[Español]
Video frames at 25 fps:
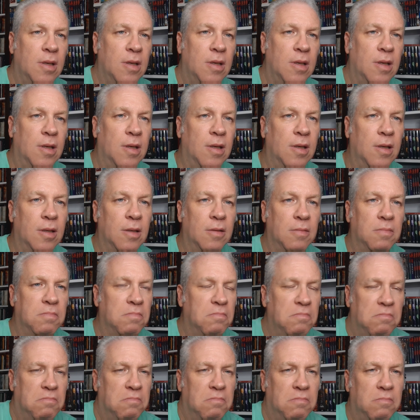eh,
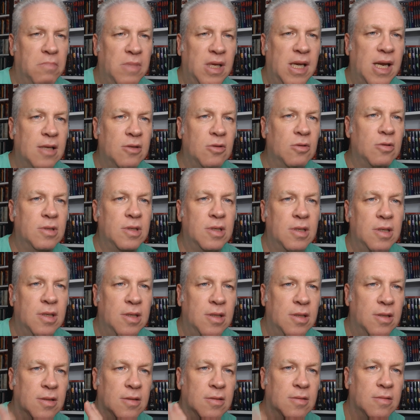mirando
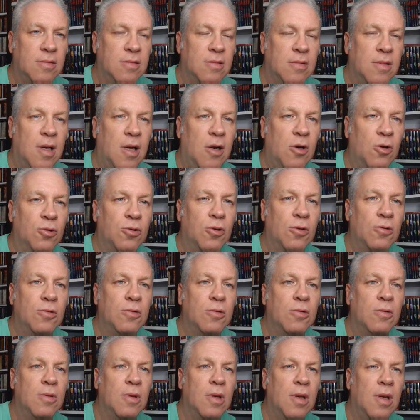así a lo
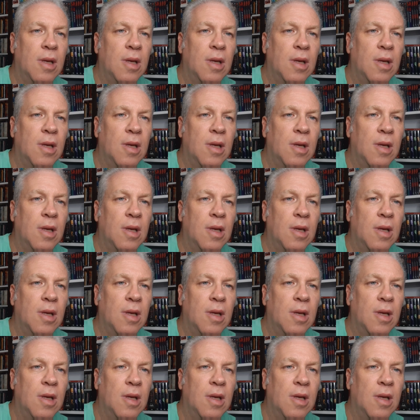tonto,